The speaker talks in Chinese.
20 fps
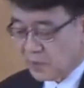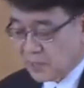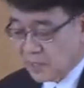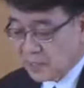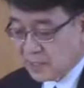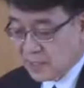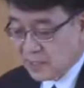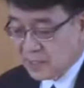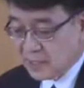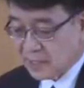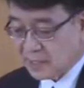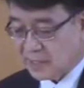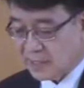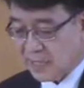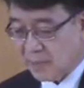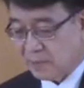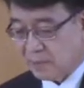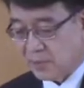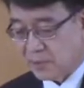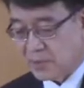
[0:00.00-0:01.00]
有大
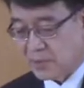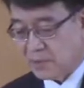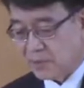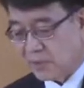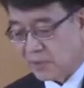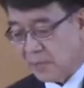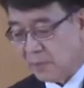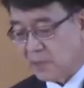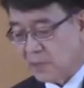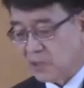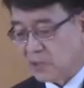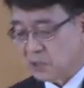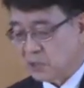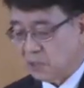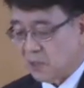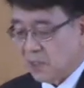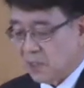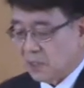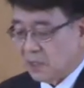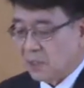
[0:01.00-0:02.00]
量的呃
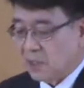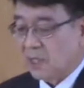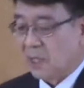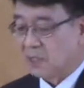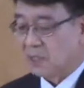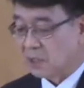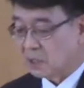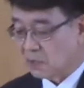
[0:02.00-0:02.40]
圣经见